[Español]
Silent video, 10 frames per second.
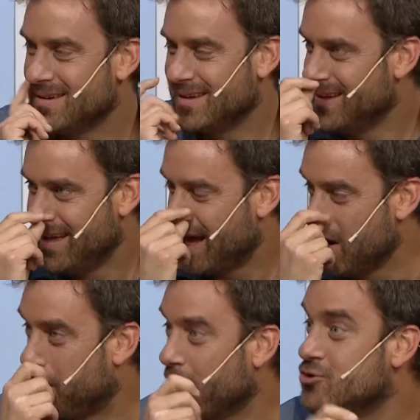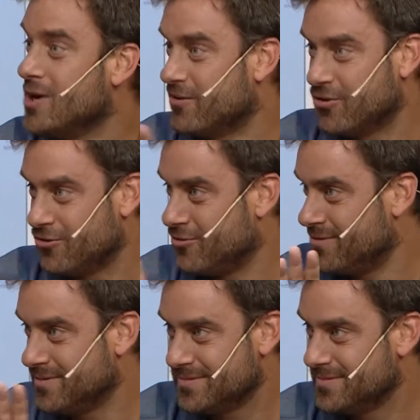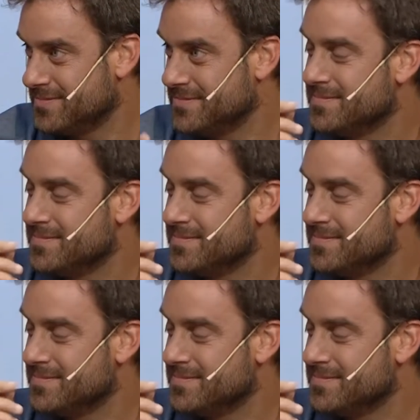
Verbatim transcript: sin hablar inglés. A los ponchazos. Y entonces